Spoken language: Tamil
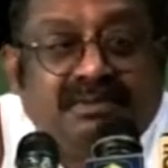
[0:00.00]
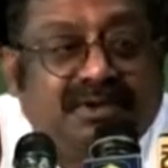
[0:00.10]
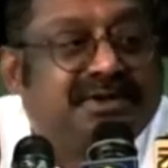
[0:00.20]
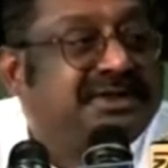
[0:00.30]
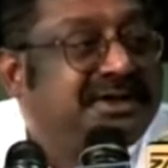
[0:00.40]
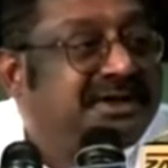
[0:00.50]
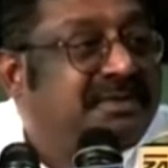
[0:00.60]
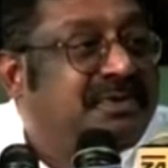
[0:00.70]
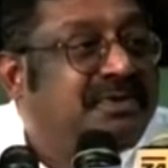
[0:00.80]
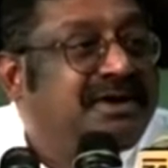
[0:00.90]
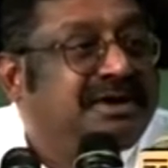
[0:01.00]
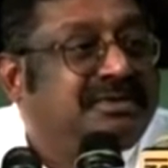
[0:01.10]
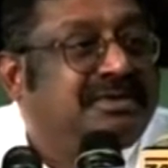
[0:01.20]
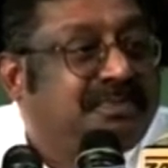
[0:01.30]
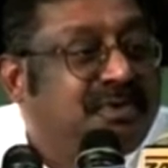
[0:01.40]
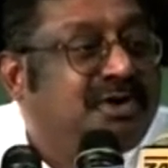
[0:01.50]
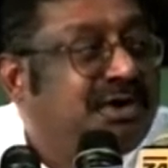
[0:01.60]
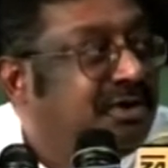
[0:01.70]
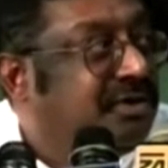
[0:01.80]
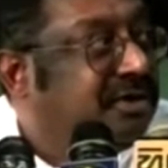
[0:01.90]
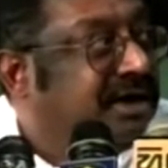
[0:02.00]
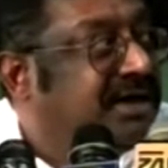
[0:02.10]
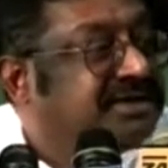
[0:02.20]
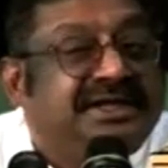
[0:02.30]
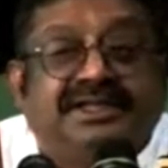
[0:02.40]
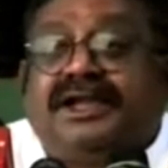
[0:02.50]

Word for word: பொறுத்திருக்க பொங்கலுக்கு பொங்கலோட ஒரு நல்ல செய்தி